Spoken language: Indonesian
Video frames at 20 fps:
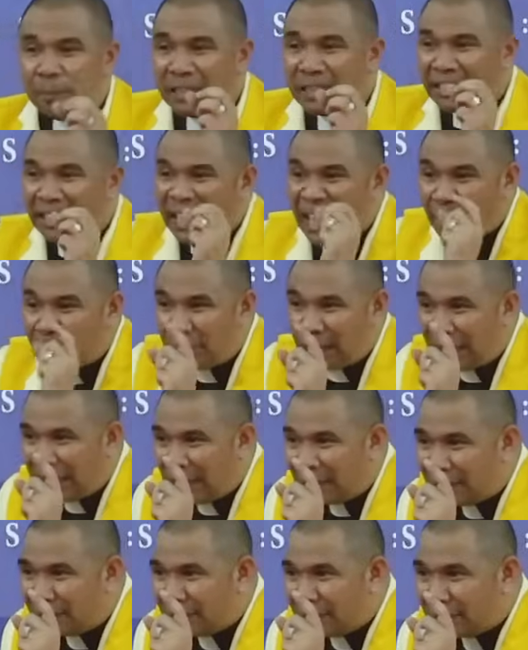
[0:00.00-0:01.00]
pertama,
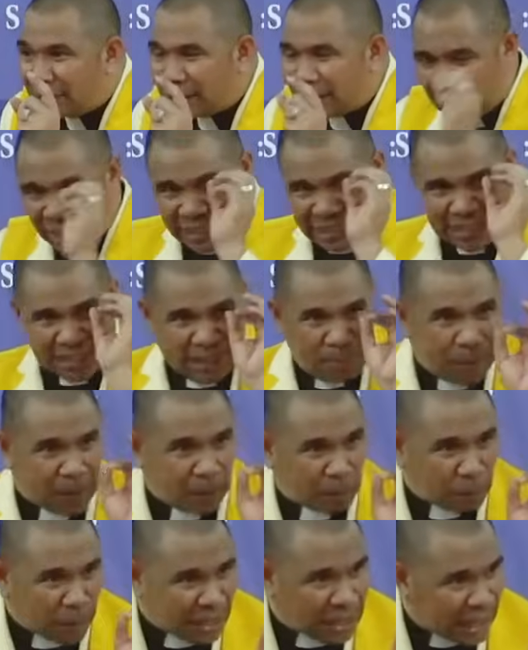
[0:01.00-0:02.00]
kalimat
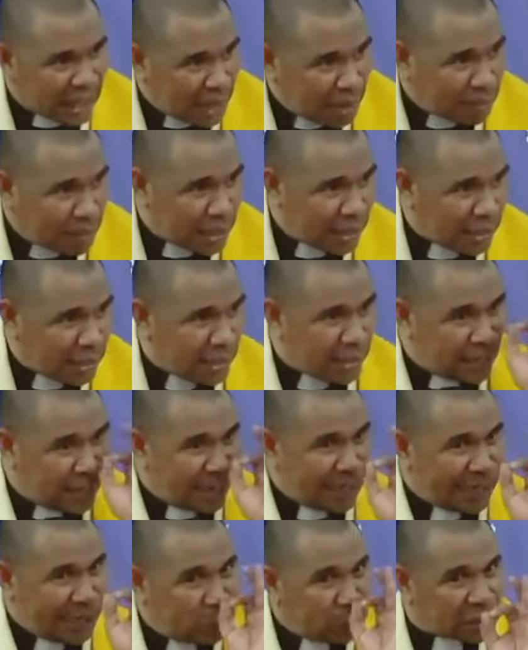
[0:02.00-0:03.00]
pertama
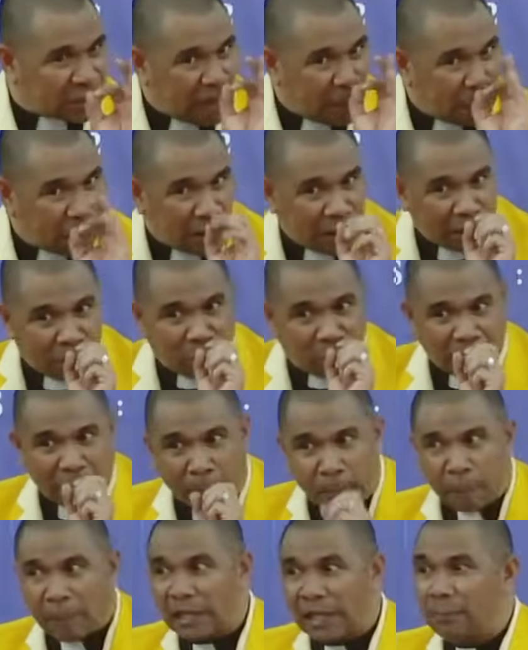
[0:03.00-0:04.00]
yang diucapkan
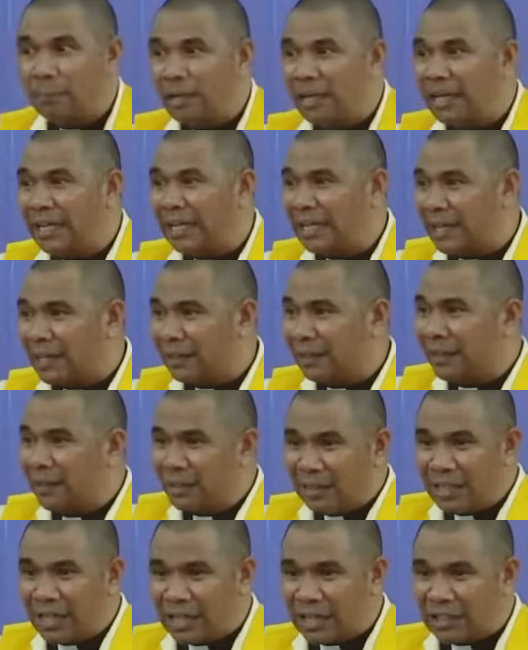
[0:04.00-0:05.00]
oleh para malaikat?
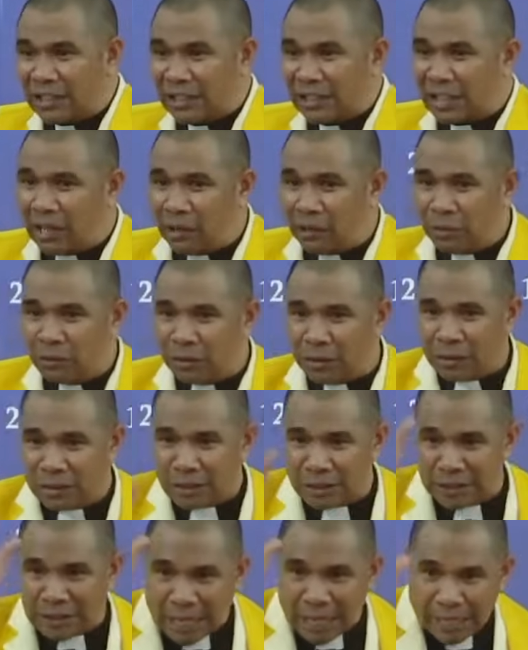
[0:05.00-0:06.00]
Dia kasih tahu,
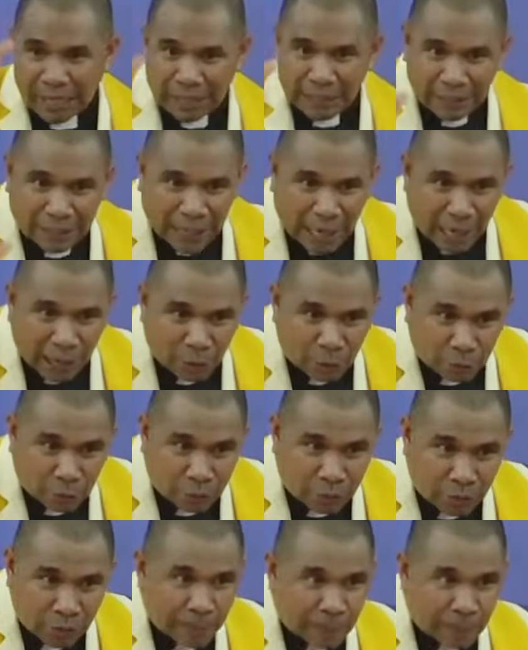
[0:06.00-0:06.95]
jangan takut,